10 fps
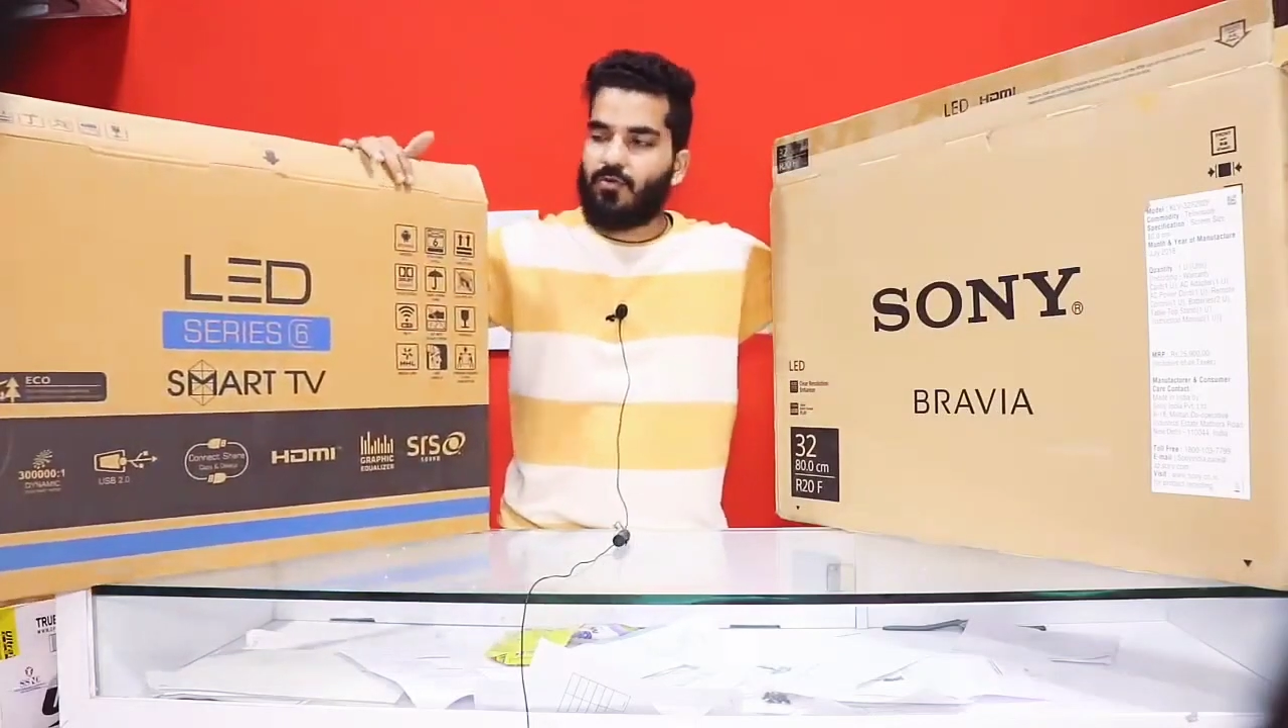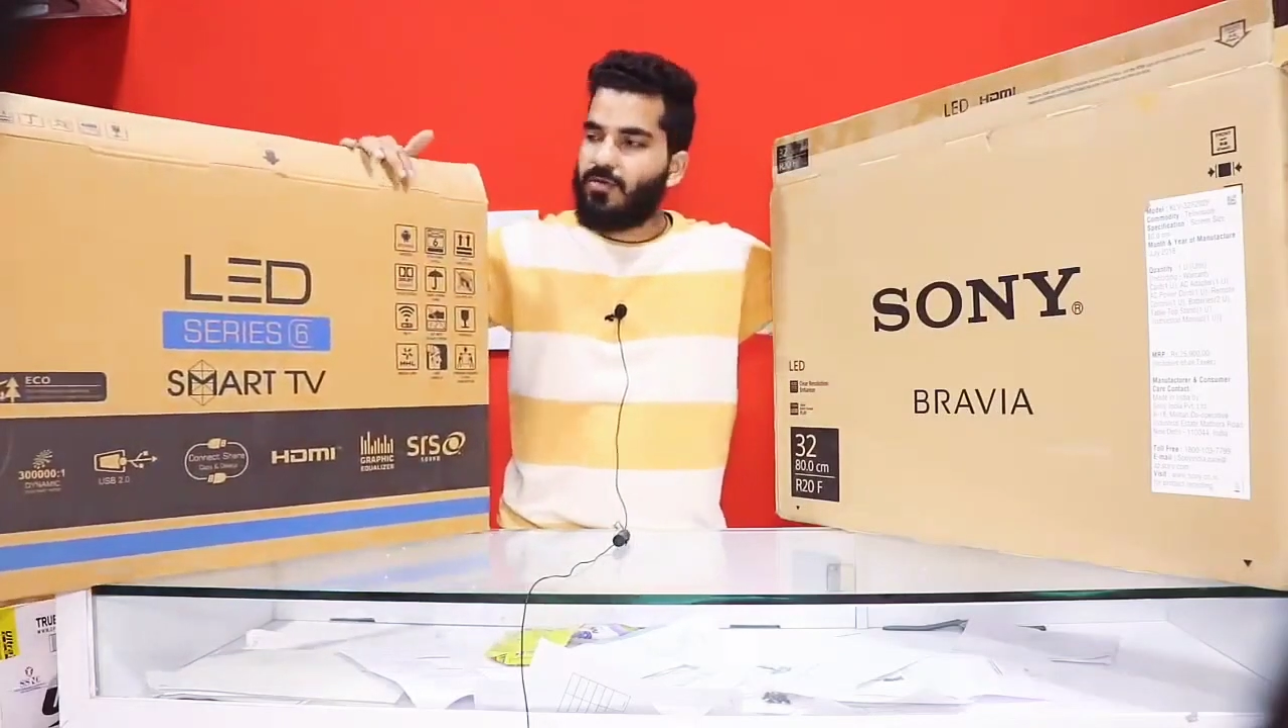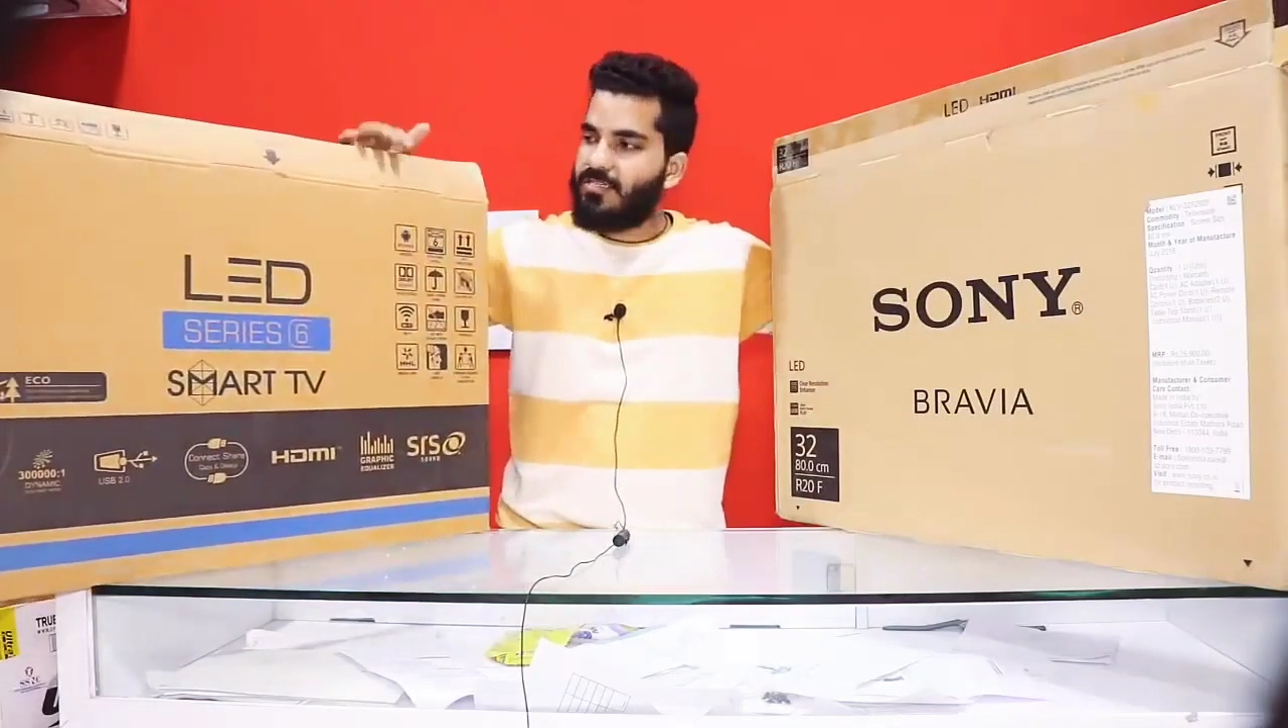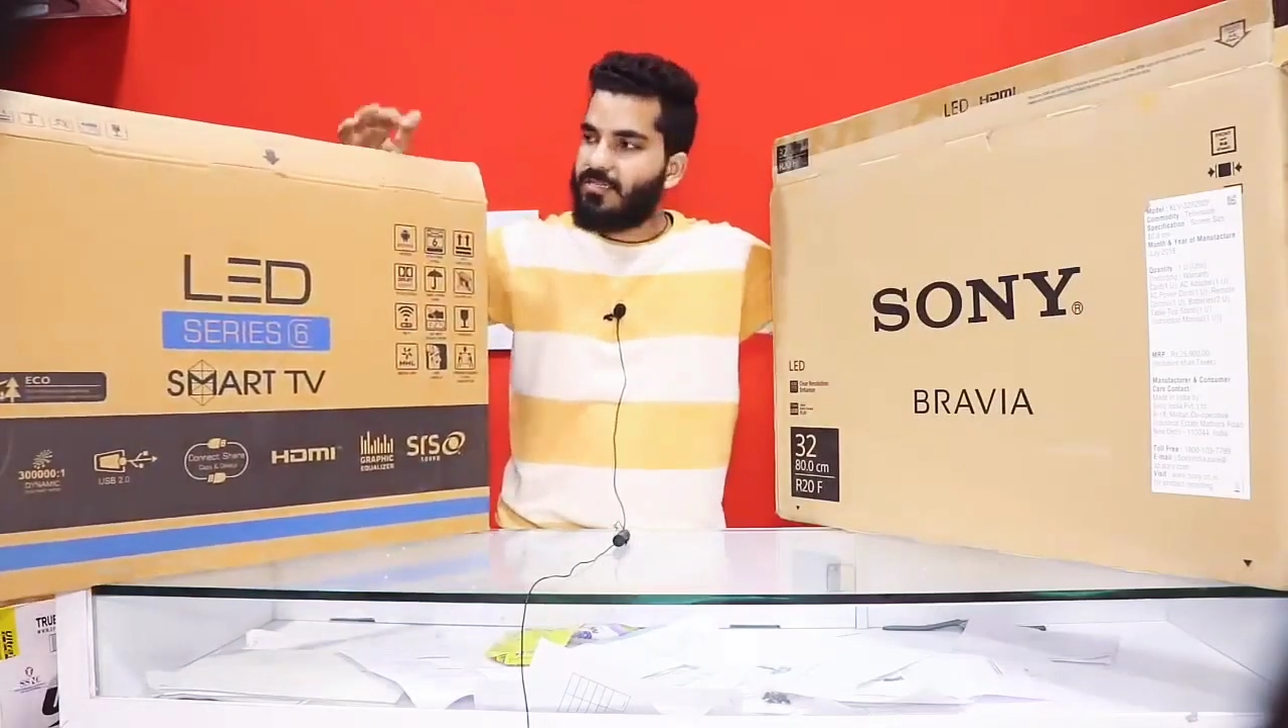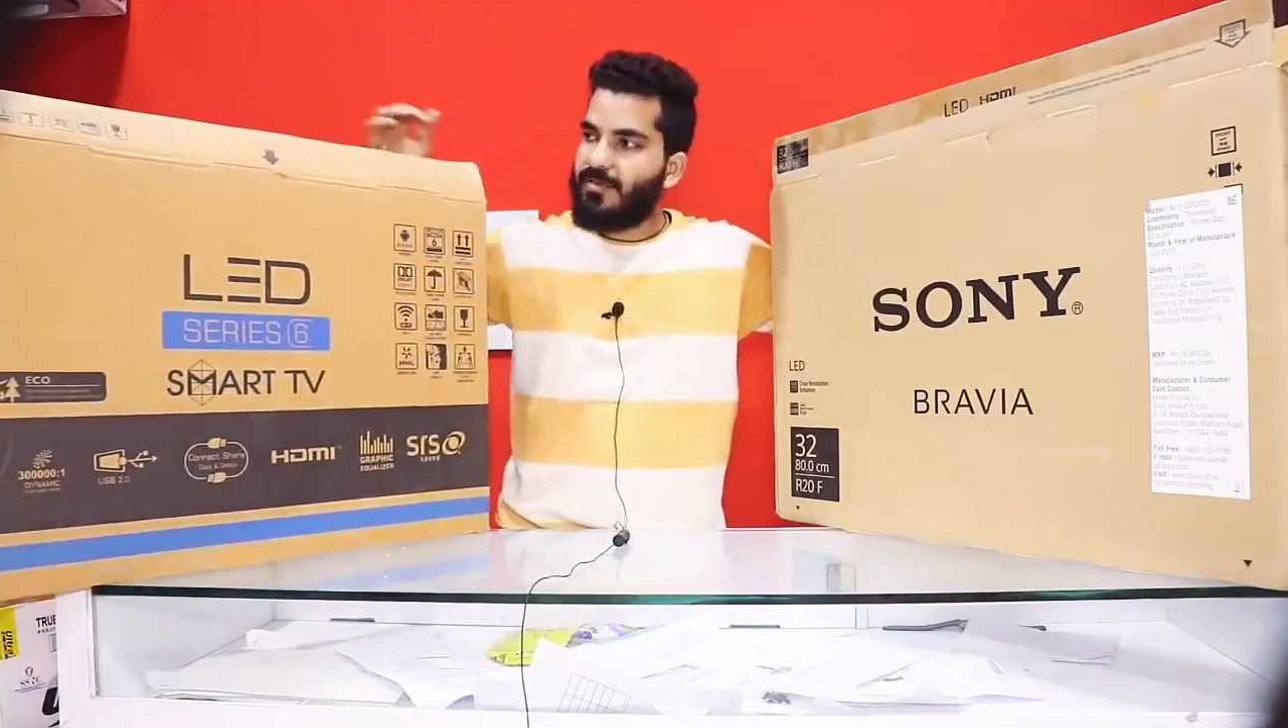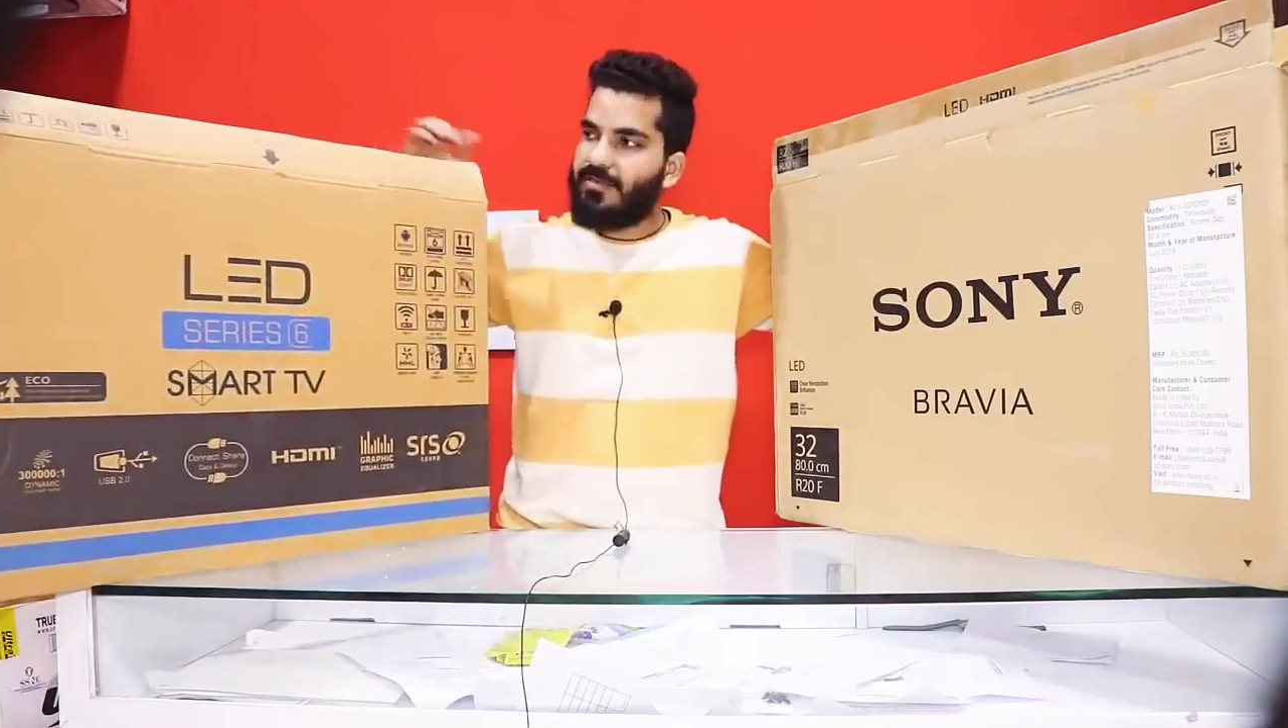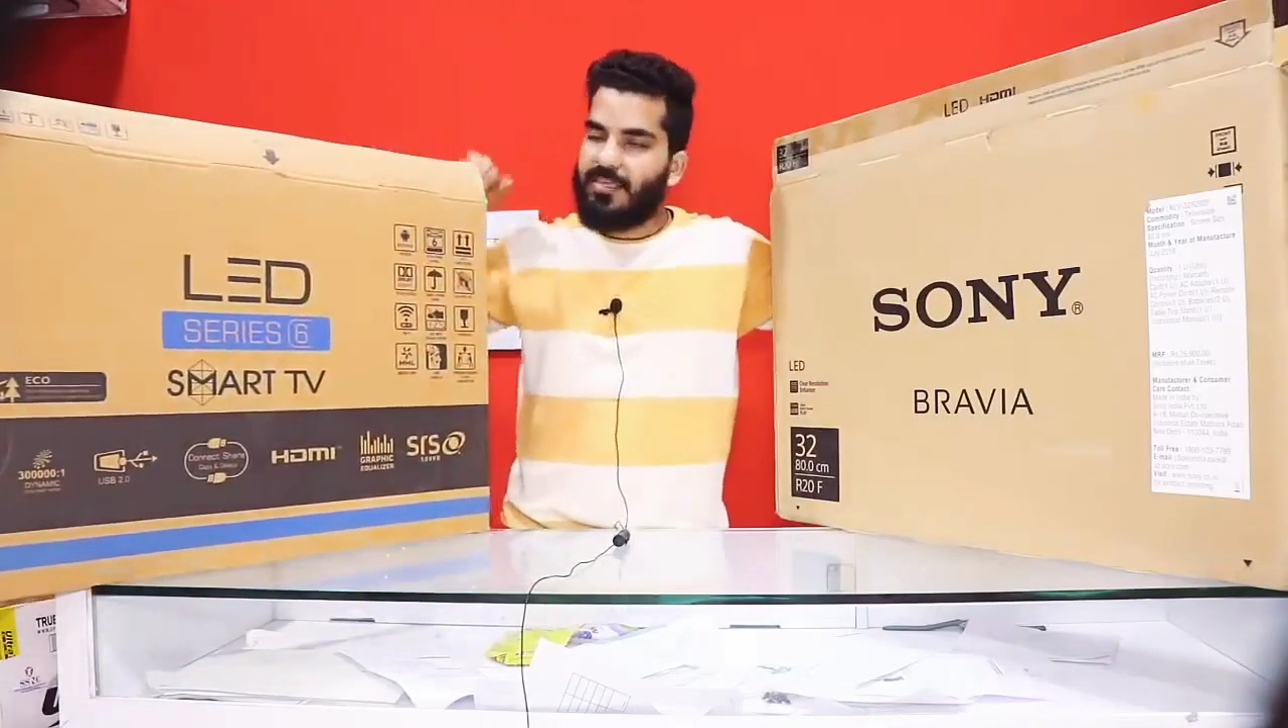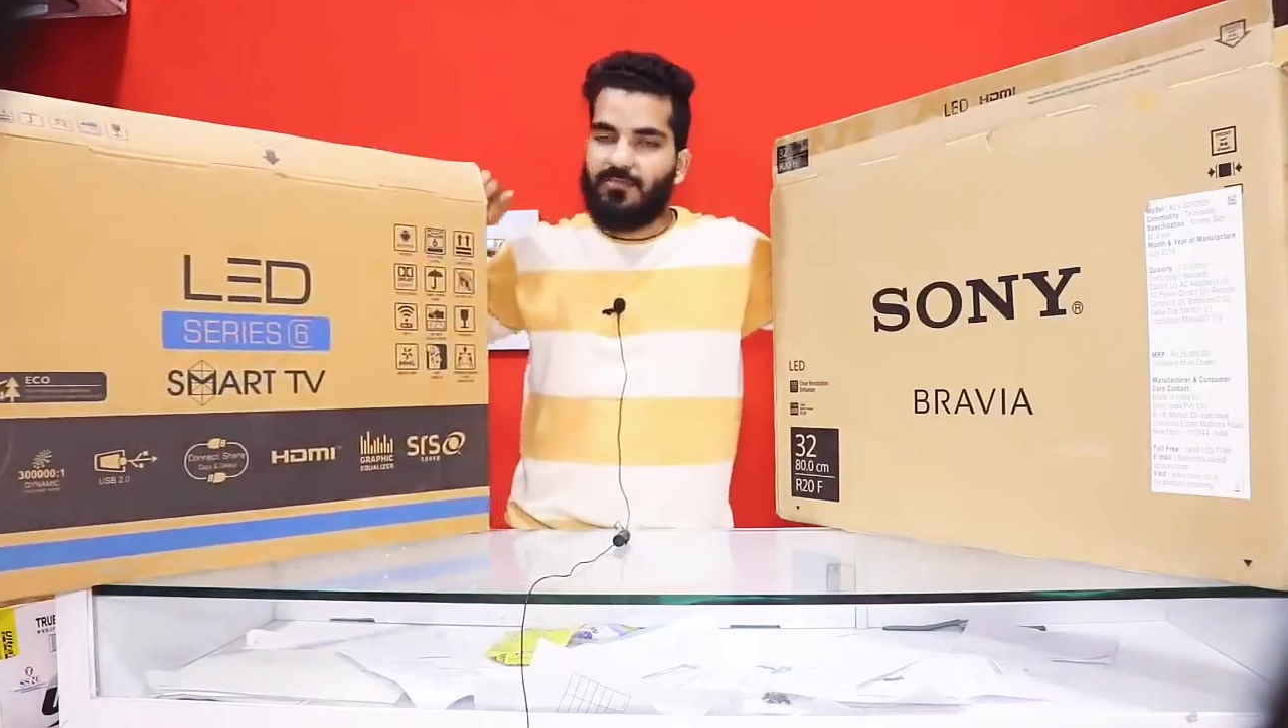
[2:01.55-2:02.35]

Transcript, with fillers: थोड़ी सी मैंने